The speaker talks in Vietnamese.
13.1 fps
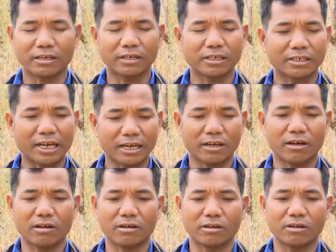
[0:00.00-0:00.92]
cây trắc
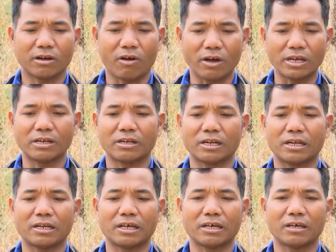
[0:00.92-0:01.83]
đó, lõi
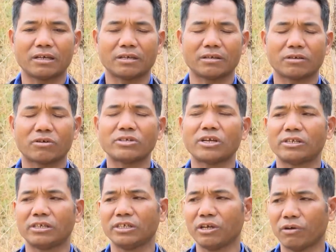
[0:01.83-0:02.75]
nên là có giá
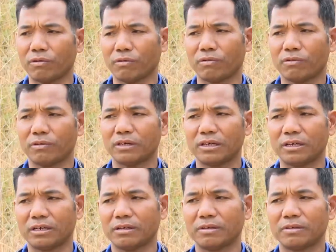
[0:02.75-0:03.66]
trị nhiều.
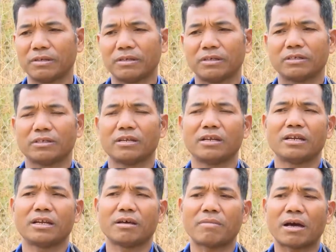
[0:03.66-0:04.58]
À, cho
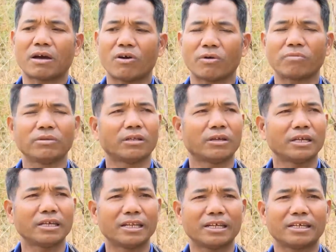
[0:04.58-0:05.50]
nên là bà con bây giờ
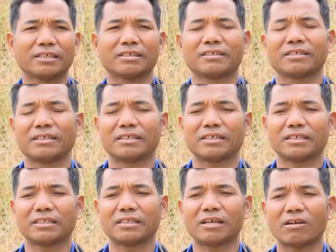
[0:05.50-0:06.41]
thấy
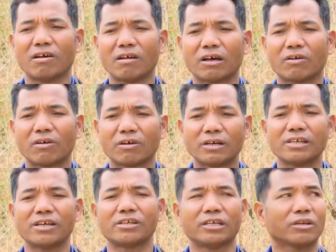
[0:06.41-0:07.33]
thấy đó là có
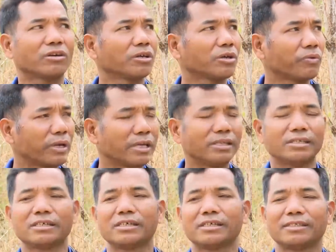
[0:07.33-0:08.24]
cây giá trị, cây quý,
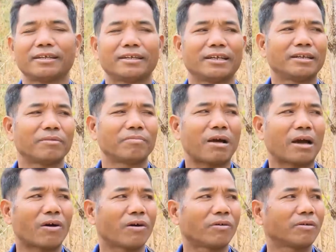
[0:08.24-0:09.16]
cho nên là
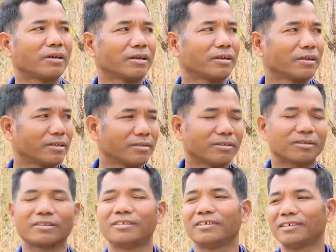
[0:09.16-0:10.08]
bà con
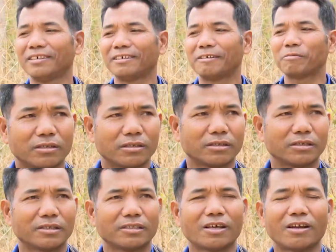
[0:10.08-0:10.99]
giữ.
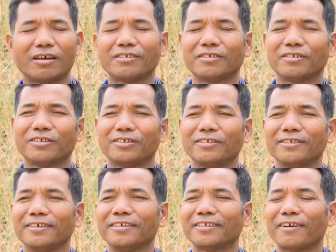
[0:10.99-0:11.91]
Nó là
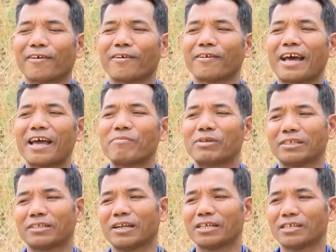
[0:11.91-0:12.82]
giữ cho con cái
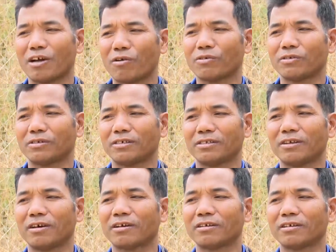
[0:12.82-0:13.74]
mình để sau
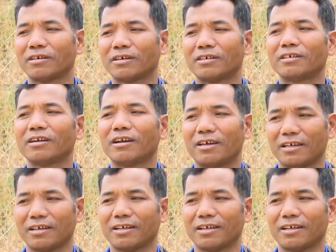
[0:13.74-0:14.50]
được, được hưởng lợi.